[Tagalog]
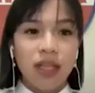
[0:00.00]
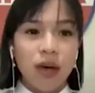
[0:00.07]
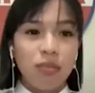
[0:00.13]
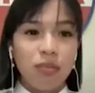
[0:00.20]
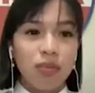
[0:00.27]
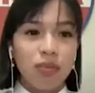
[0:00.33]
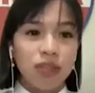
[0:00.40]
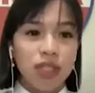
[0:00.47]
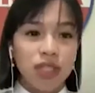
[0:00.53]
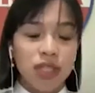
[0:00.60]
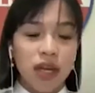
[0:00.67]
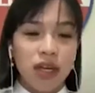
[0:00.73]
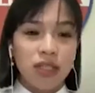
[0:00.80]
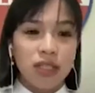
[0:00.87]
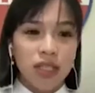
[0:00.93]
Tapos
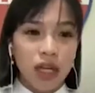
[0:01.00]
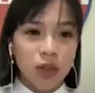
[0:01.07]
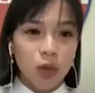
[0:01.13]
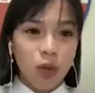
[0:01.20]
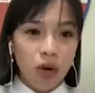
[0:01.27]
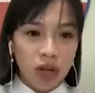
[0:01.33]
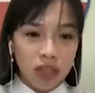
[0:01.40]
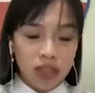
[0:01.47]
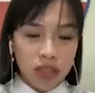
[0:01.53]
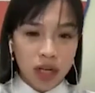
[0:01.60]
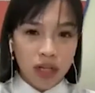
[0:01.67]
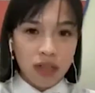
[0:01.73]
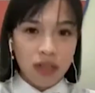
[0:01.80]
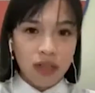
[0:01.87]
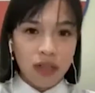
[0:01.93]
sa South
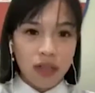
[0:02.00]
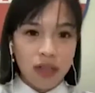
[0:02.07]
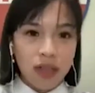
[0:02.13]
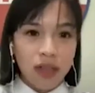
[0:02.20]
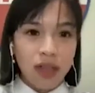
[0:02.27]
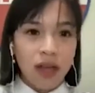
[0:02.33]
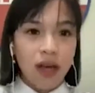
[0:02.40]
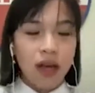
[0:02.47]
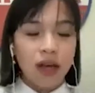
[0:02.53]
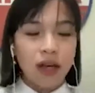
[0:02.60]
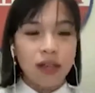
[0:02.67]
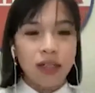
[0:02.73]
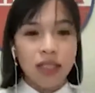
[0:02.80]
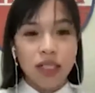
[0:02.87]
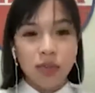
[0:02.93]
Quadrant,
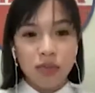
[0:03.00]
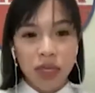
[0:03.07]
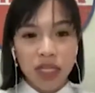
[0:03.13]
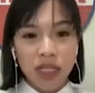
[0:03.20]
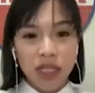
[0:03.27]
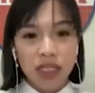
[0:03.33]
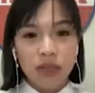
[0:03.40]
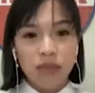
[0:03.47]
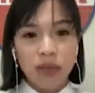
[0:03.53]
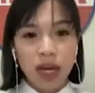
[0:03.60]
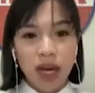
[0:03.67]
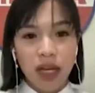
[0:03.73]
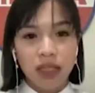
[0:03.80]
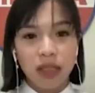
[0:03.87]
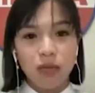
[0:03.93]
ang Las Piñas,
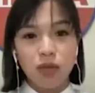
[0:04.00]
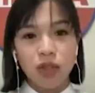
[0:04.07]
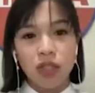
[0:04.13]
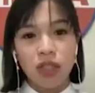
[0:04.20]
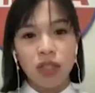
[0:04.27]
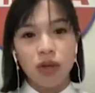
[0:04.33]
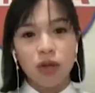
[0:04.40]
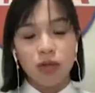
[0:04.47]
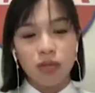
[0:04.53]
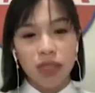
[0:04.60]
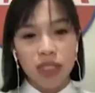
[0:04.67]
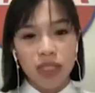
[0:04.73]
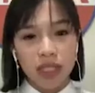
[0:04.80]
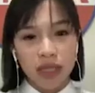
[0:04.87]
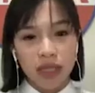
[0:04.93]
Makati,
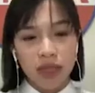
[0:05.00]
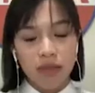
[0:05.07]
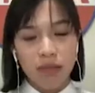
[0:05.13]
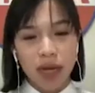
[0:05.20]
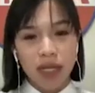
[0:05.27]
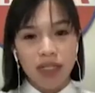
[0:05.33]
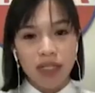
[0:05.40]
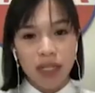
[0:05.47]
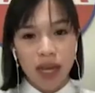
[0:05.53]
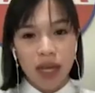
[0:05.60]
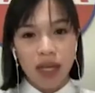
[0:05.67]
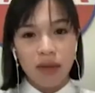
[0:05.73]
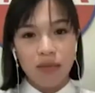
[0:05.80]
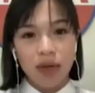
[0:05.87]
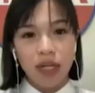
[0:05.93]
Muntinlupa City,
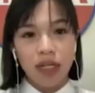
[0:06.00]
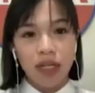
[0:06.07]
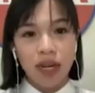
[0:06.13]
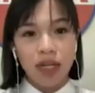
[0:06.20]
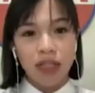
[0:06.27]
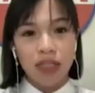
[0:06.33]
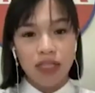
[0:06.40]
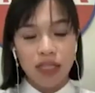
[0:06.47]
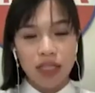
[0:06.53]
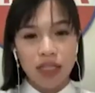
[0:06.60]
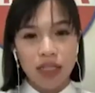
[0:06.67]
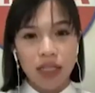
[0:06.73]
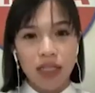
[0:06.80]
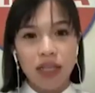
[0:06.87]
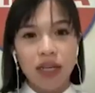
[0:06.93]
Pasay, Paranaque
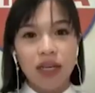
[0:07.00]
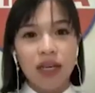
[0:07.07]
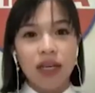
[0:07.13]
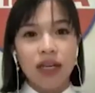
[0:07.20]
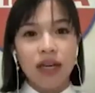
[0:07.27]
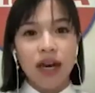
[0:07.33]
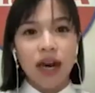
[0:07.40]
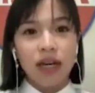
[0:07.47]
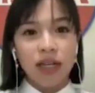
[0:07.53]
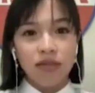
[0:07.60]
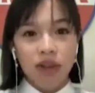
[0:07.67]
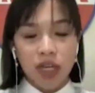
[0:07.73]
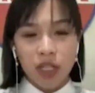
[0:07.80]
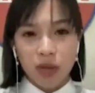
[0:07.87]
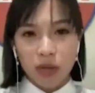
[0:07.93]
City. Ang
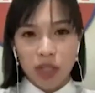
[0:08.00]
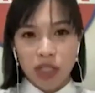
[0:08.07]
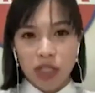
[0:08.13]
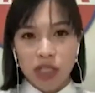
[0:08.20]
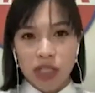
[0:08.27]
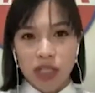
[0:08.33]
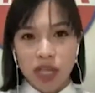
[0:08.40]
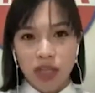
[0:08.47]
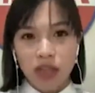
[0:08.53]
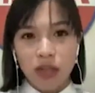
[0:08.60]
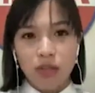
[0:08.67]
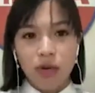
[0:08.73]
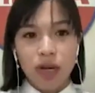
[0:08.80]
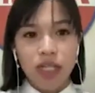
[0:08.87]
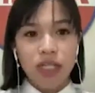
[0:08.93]
evacuation center
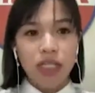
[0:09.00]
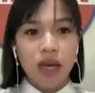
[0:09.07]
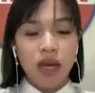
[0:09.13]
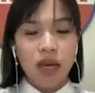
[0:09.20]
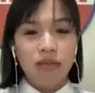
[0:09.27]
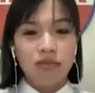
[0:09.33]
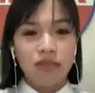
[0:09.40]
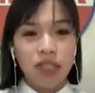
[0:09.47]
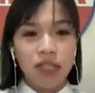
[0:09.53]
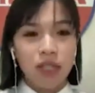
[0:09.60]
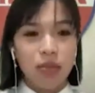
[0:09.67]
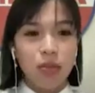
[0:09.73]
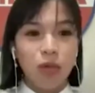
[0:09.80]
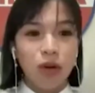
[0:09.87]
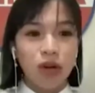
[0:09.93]
po ay sa
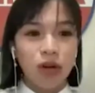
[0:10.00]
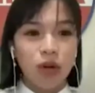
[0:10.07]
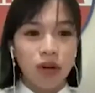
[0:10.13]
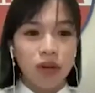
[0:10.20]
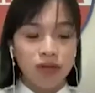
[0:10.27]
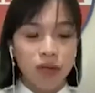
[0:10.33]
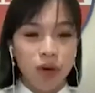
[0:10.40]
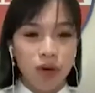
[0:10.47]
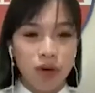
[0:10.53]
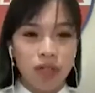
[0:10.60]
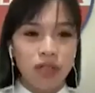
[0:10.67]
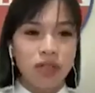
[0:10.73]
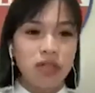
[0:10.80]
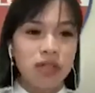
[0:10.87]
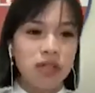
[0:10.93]
Villamore Golf
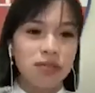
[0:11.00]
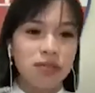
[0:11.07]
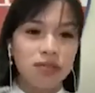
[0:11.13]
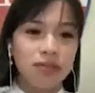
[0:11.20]
Course.